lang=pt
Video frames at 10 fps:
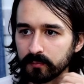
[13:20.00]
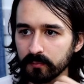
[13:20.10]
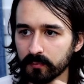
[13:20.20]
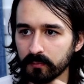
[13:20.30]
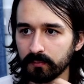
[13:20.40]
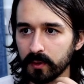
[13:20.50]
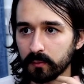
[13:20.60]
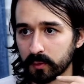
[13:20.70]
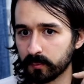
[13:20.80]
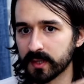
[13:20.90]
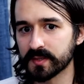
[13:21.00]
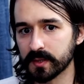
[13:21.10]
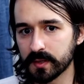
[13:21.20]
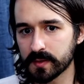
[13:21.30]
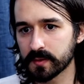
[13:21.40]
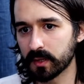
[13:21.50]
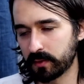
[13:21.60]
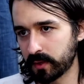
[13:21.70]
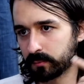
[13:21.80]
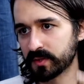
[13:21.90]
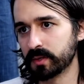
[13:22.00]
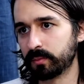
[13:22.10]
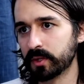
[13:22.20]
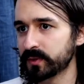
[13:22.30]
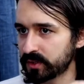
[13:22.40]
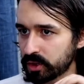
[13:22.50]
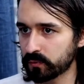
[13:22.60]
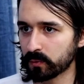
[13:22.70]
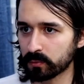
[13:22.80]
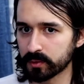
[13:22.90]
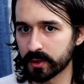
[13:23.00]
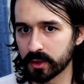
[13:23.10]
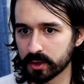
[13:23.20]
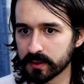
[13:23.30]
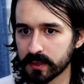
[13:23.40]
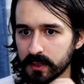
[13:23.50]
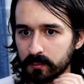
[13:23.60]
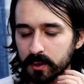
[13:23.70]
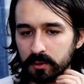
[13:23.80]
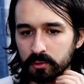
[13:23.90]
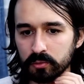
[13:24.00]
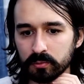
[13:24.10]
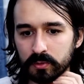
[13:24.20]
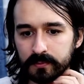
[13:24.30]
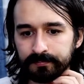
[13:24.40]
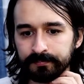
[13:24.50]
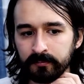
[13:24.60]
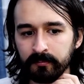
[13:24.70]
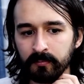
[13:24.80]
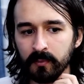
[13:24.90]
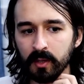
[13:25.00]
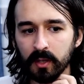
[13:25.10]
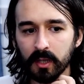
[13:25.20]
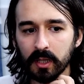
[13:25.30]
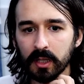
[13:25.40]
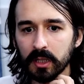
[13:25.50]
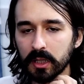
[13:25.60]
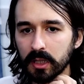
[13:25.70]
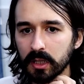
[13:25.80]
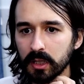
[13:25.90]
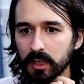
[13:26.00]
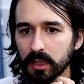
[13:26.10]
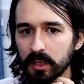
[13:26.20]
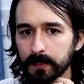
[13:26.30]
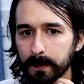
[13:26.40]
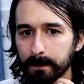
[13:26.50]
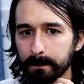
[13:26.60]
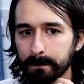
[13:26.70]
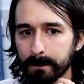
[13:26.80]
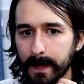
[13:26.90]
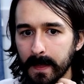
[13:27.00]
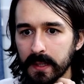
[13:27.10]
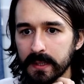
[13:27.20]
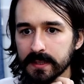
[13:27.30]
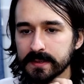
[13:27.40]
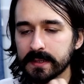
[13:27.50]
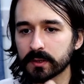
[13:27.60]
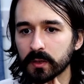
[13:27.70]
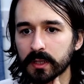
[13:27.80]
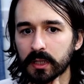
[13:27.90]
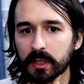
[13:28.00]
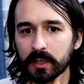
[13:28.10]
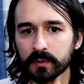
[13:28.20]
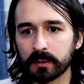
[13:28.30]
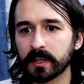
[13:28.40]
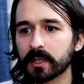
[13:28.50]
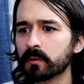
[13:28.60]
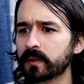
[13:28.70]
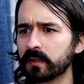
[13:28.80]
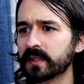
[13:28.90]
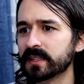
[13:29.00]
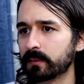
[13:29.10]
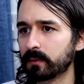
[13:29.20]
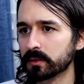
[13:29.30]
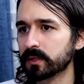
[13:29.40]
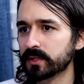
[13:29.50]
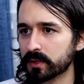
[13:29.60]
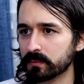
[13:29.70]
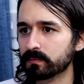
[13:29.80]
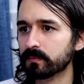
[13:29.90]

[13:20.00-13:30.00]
Hum. Eu vim um mês antes, eles eram um mês depois, mas a gente ficou os três é, morando juntos. E. E assim, só que eu sabia que eu não queria ficar trabalhando desse,